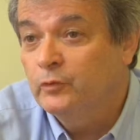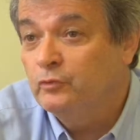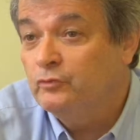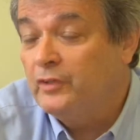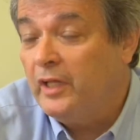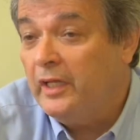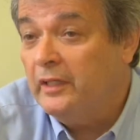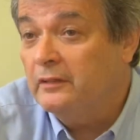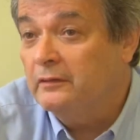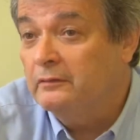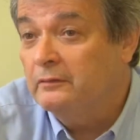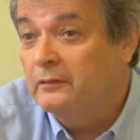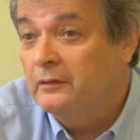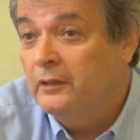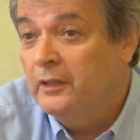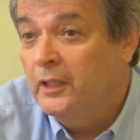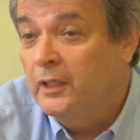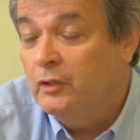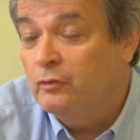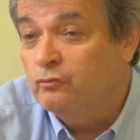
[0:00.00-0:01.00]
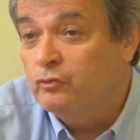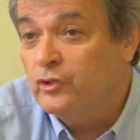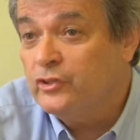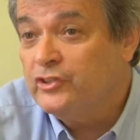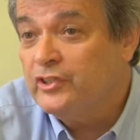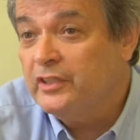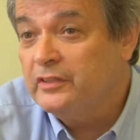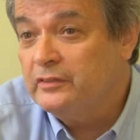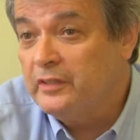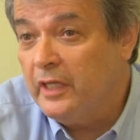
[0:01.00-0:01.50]
Esse professor de
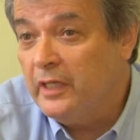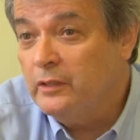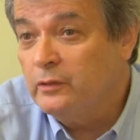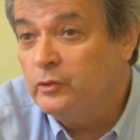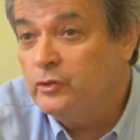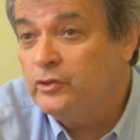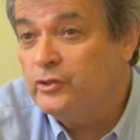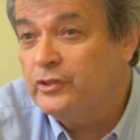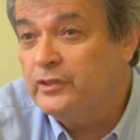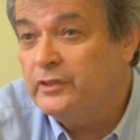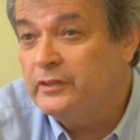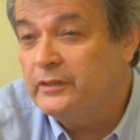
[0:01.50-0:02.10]
engenharia hidráulica